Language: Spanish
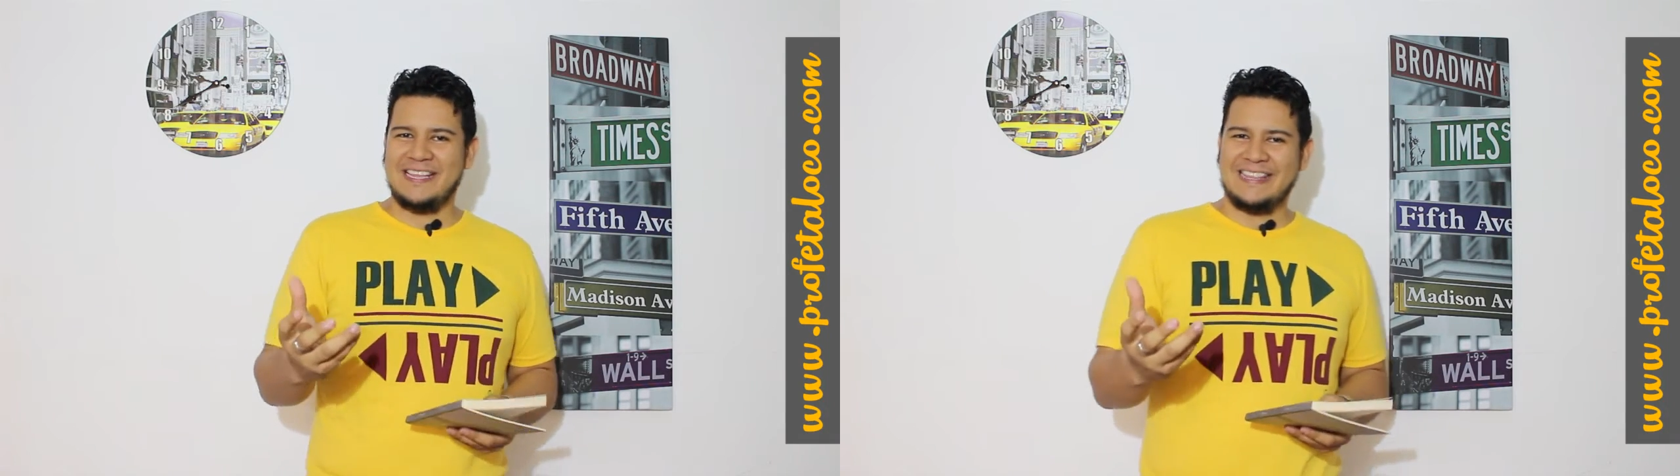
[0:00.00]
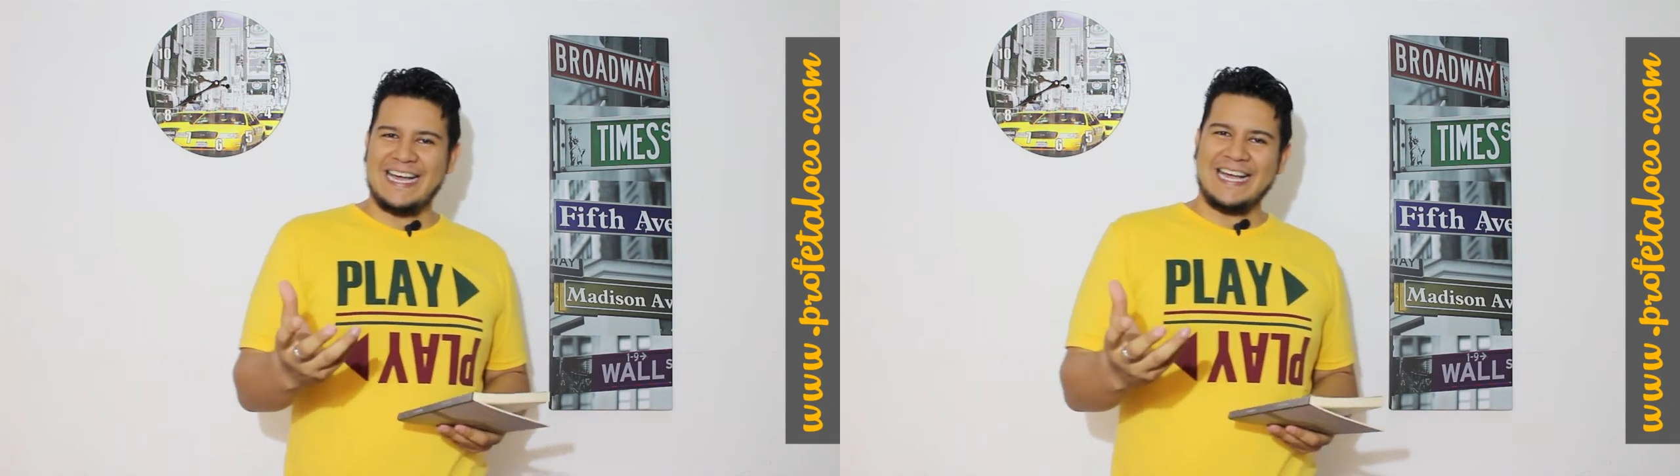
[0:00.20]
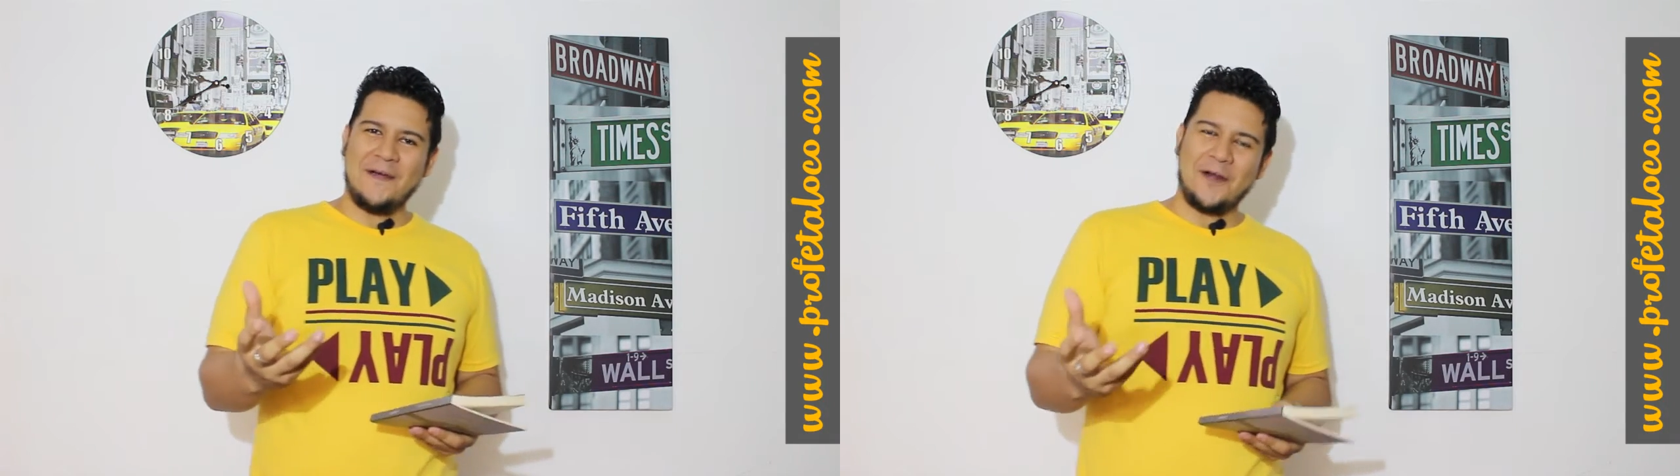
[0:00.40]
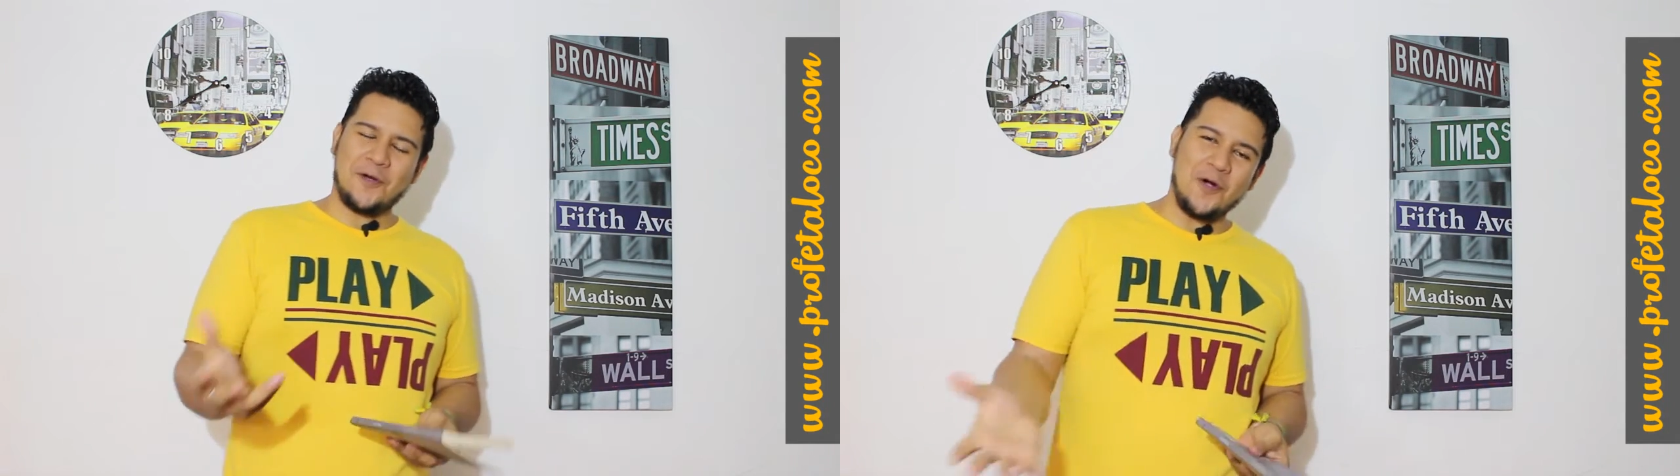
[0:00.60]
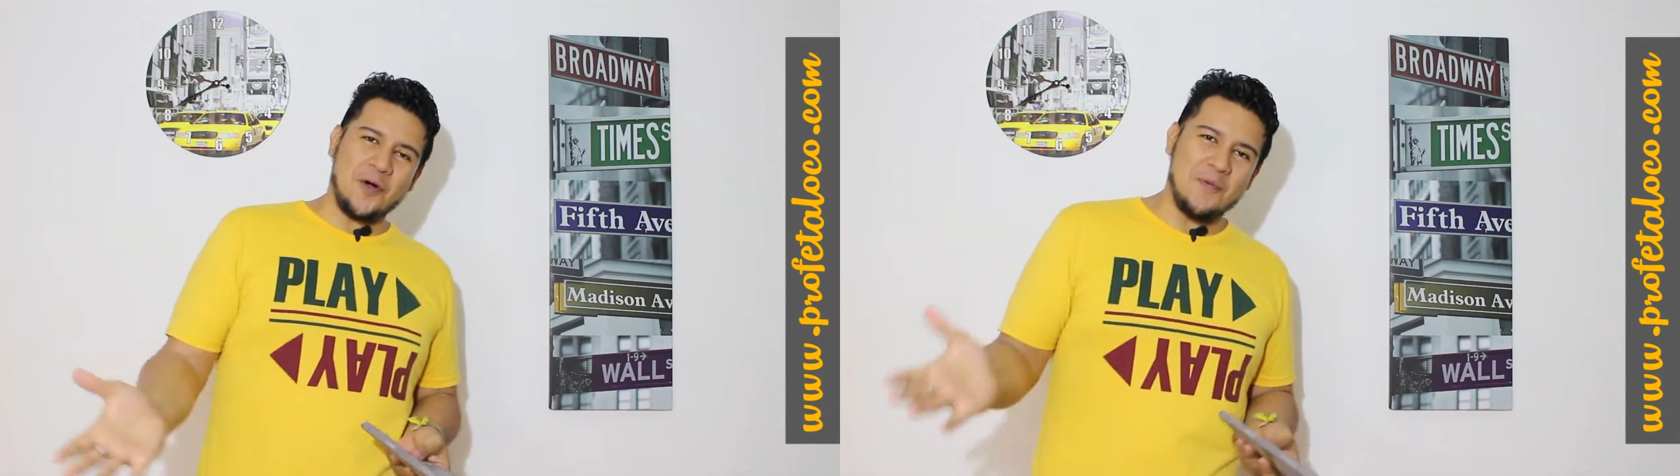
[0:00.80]
tenga que ver
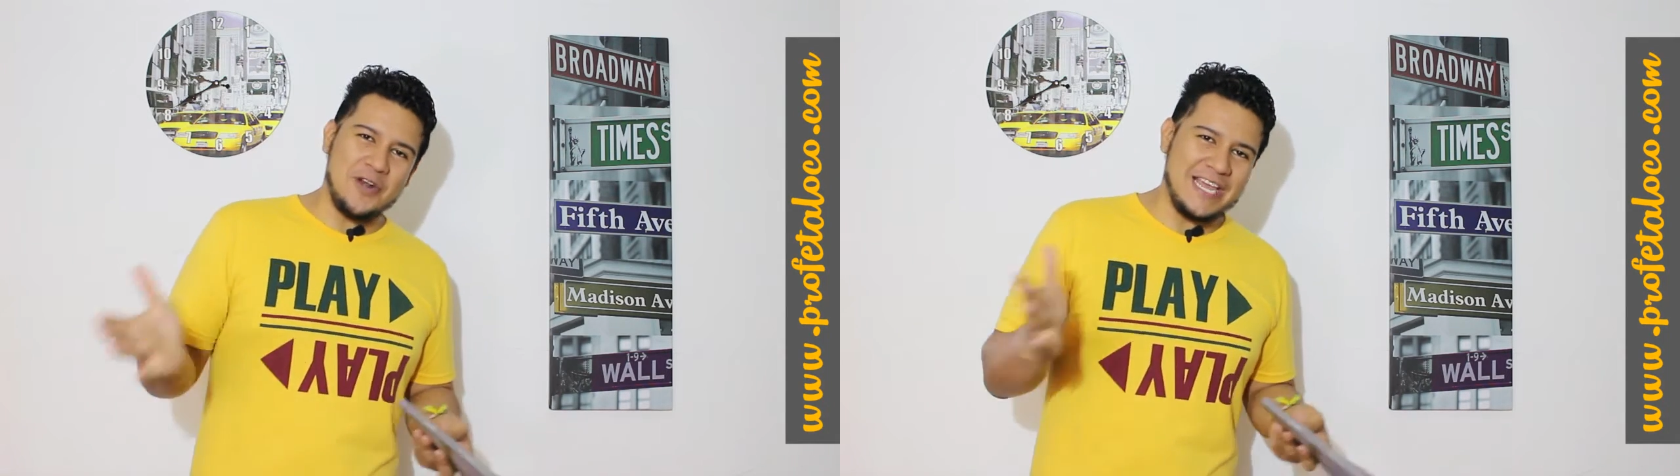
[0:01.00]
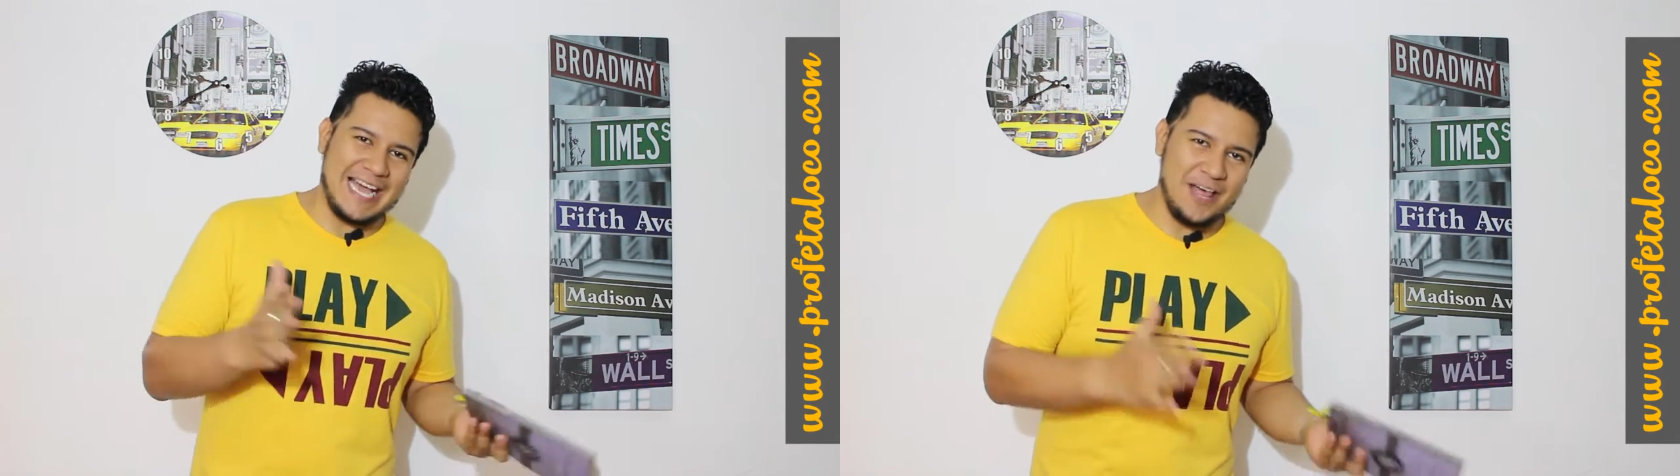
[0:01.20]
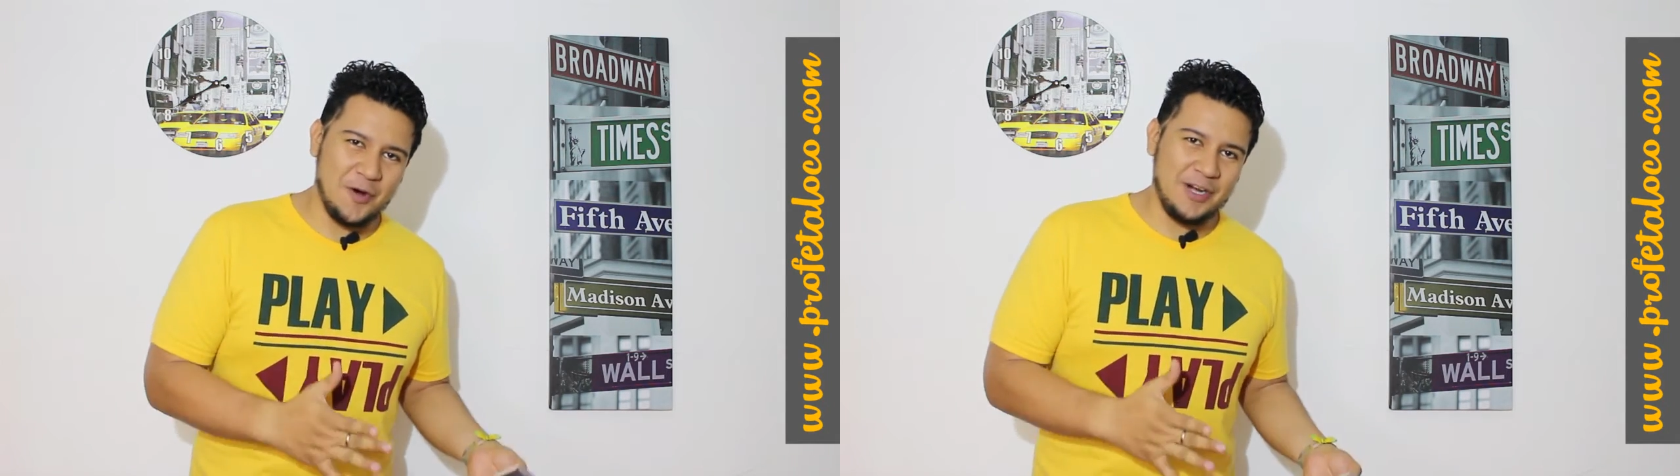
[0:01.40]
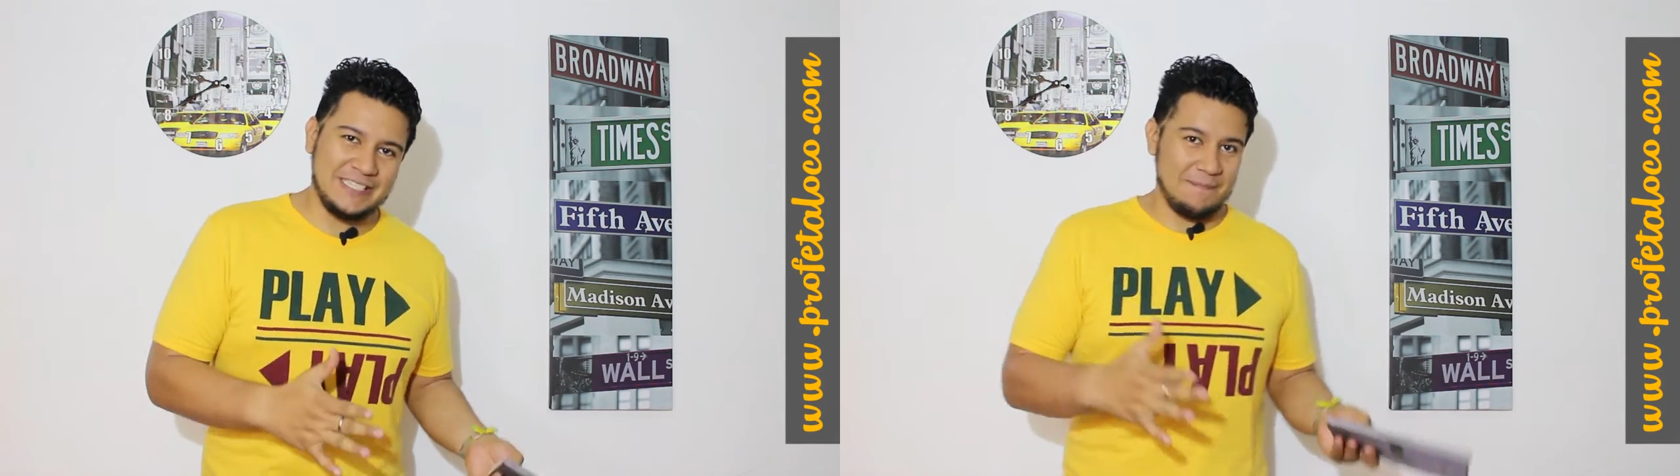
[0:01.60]
con comunicadores